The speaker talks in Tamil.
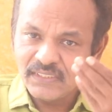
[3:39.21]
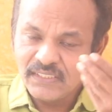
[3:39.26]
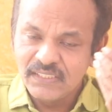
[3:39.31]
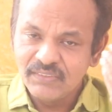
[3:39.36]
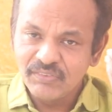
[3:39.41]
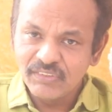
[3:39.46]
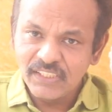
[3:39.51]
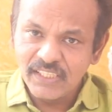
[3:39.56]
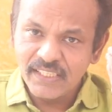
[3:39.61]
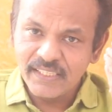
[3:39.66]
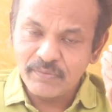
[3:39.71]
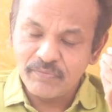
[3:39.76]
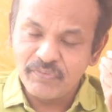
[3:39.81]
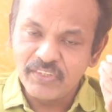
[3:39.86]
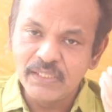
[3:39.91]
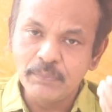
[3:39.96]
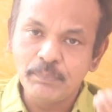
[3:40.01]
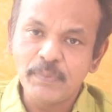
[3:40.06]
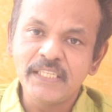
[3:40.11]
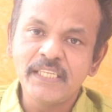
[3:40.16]
இது வந்து
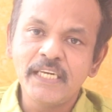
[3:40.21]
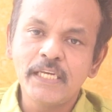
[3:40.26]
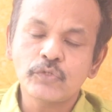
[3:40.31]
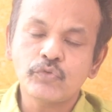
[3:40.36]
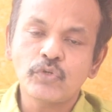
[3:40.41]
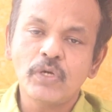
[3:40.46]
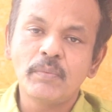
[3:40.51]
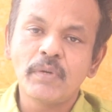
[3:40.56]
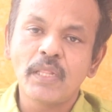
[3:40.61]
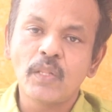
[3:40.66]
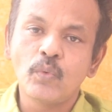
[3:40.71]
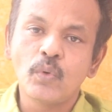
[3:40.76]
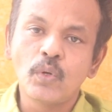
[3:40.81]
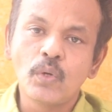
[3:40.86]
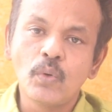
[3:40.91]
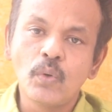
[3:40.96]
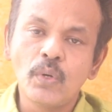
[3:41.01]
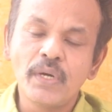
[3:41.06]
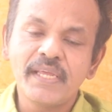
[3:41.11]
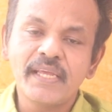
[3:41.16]
நீங்கள் பதிலே சொல்ல முடியாது
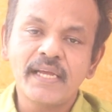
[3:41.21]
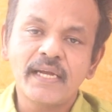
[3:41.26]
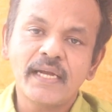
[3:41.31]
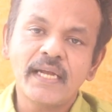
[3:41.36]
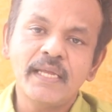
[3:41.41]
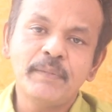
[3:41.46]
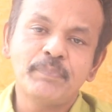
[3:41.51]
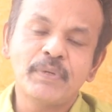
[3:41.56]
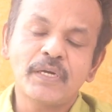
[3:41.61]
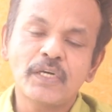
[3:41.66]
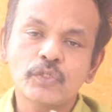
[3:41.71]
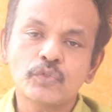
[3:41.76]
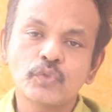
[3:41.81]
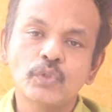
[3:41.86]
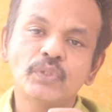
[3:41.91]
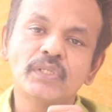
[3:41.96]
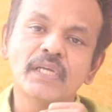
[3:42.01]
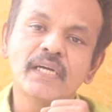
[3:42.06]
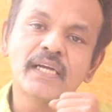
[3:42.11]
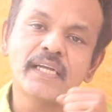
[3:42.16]
ஒரு கோடி எங்கே இப்போ இருக்க
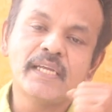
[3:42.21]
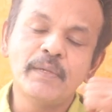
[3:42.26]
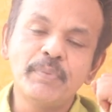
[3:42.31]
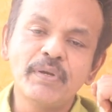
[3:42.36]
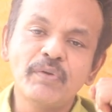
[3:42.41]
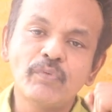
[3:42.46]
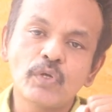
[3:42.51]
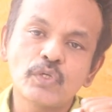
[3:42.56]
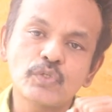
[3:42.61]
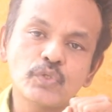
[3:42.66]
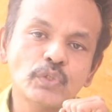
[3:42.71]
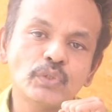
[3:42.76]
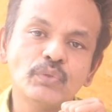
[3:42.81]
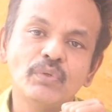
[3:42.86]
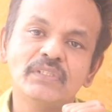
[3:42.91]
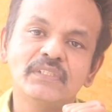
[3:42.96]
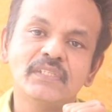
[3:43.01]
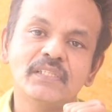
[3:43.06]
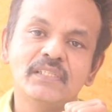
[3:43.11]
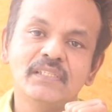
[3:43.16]
சொத்து எங்கே எப்படி இவ்வளோ சொத்து
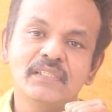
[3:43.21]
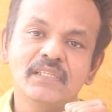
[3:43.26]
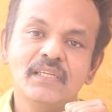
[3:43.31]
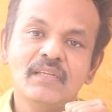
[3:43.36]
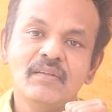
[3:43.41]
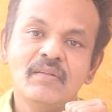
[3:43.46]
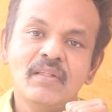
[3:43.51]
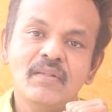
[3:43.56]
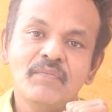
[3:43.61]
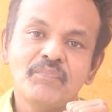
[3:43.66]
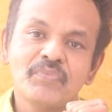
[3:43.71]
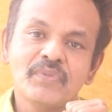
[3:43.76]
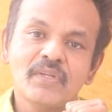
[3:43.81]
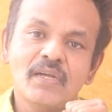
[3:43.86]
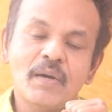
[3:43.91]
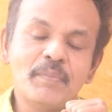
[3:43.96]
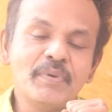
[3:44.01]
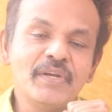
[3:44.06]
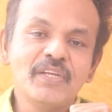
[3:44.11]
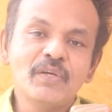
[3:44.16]
வந்தது
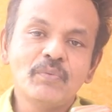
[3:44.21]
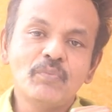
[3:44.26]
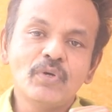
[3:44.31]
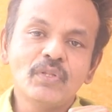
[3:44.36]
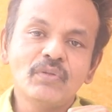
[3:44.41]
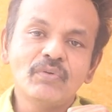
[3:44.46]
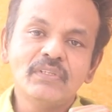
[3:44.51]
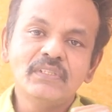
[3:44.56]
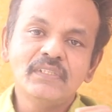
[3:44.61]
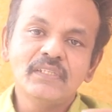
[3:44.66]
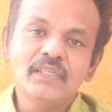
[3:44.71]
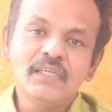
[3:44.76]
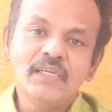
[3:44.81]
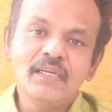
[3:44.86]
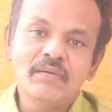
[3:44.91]
அப்படிங்கும்போது வந்து